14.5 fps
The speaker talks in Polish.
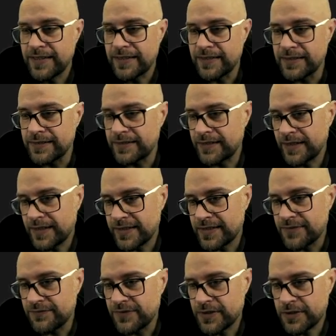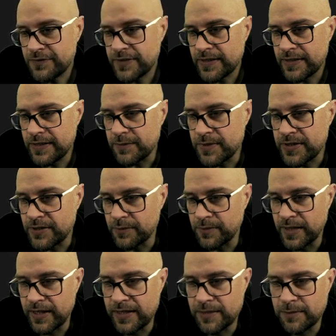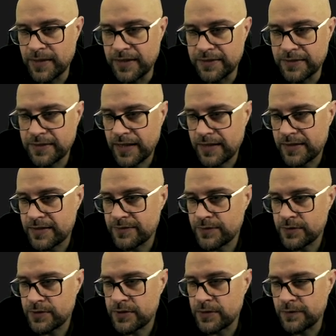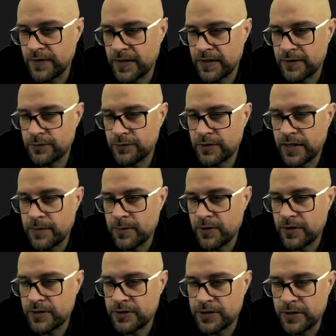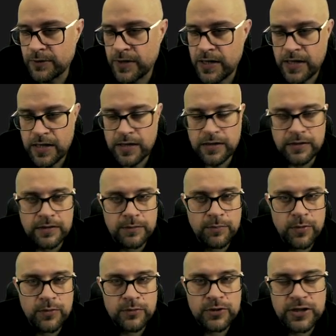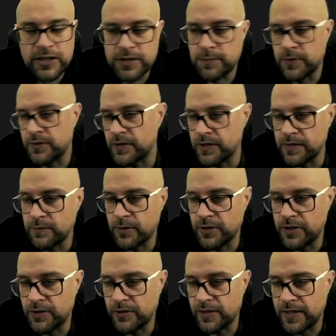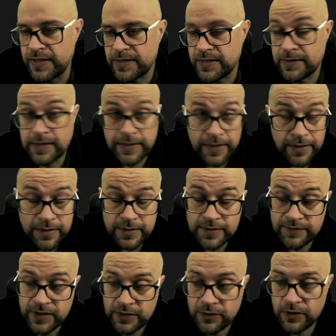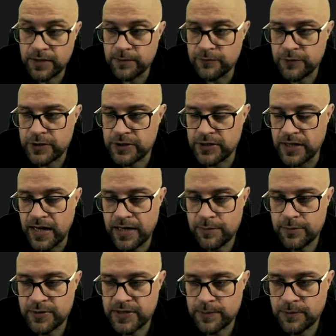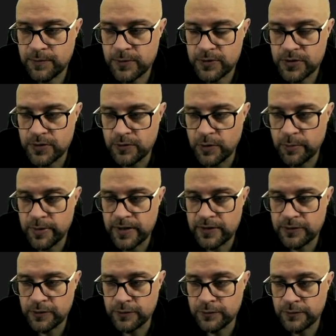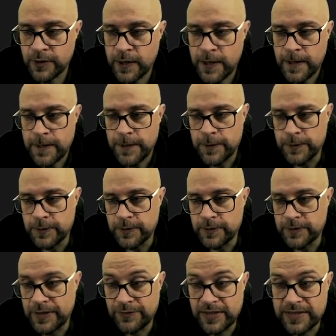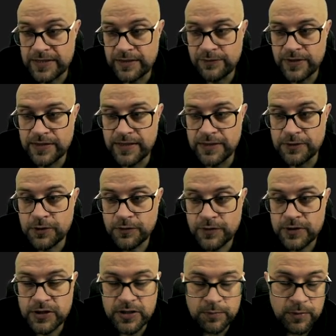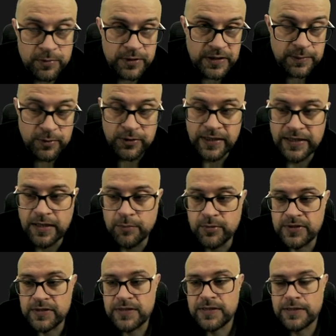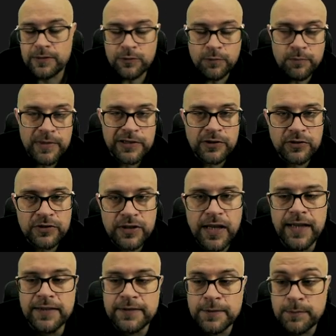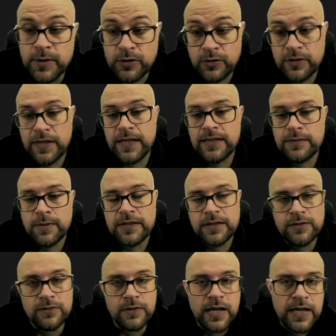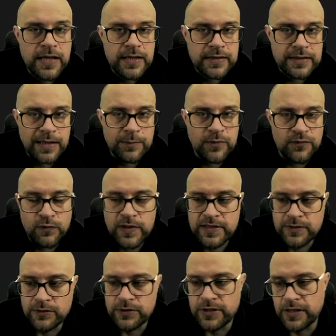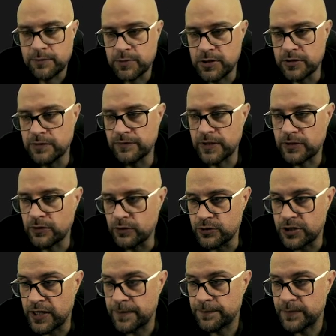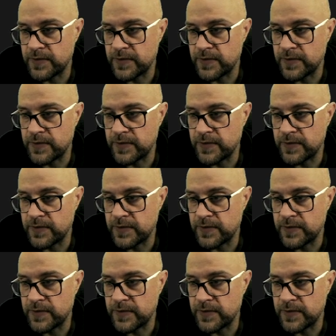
E, teraz wyświetlimy sobie elementy, ale zwróćcie uwagę, tutaj mogę się e, poruszać po tej mojej kolejce, tak jak z wektorem właśnie, albo za pomocą operatorów e, nawiasy kwadratowe, czyli poprzez podanie pozycji lub metody et. Metoda et ma taką samą własność jak przy wektorze.